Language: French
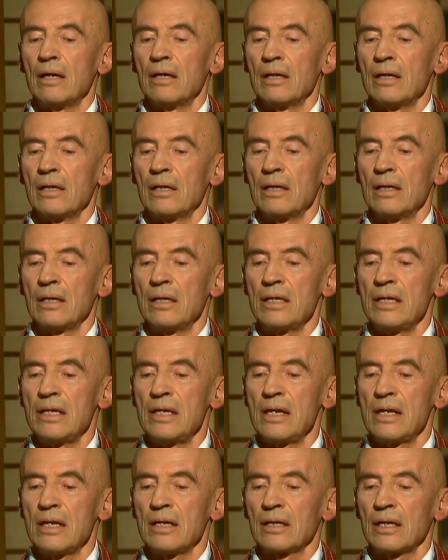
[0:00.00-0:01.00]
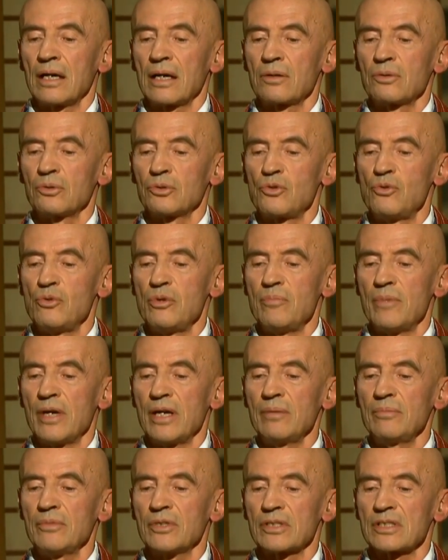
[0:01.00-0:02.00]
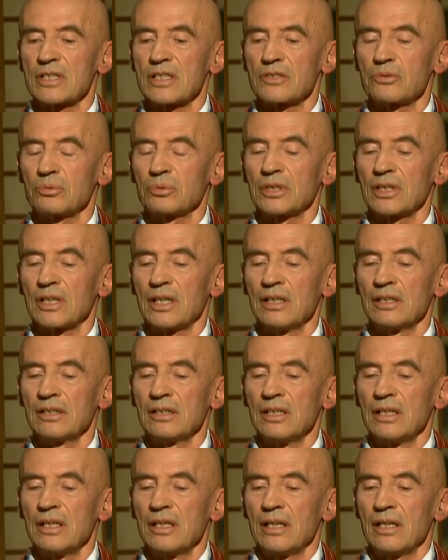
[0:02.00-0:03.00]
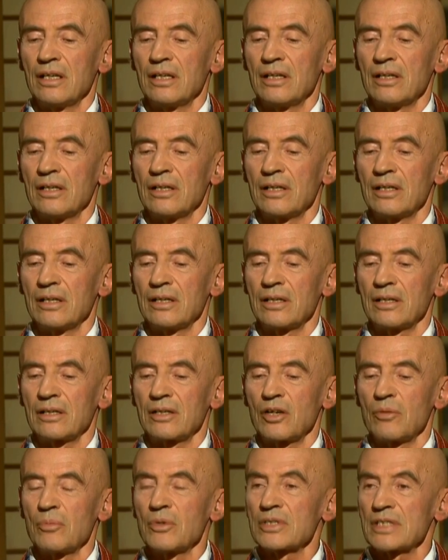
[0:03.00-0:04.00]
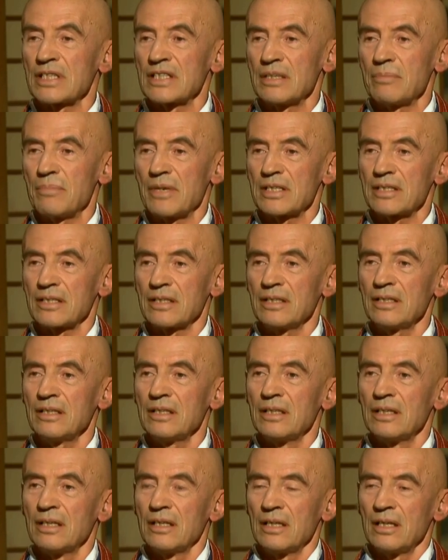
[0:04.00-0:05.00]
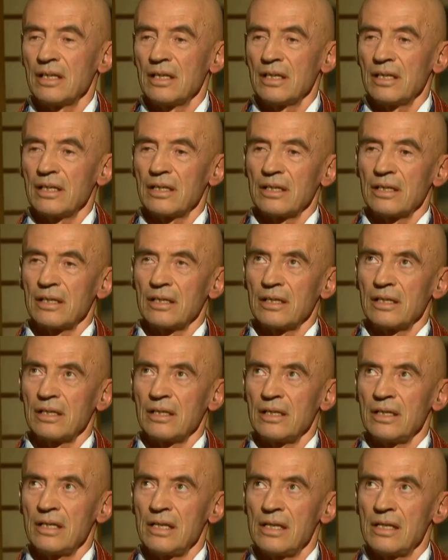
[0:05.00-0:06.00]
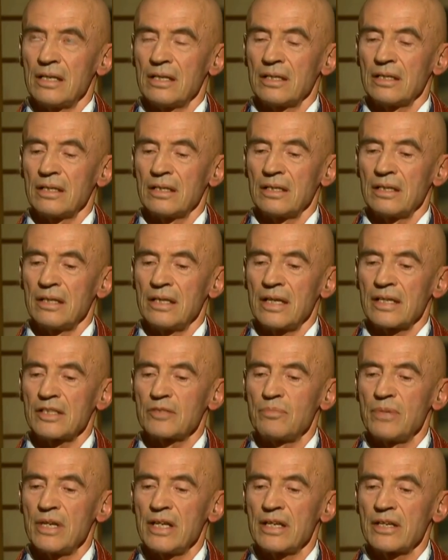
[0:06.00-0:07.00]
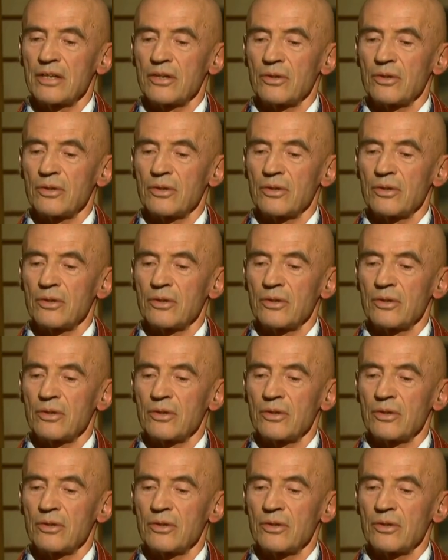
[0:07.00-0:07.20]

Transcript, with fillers: Euh, il raconte lui-même dans un sutra euh, comment ça s'est passé. Euh, il, il, explique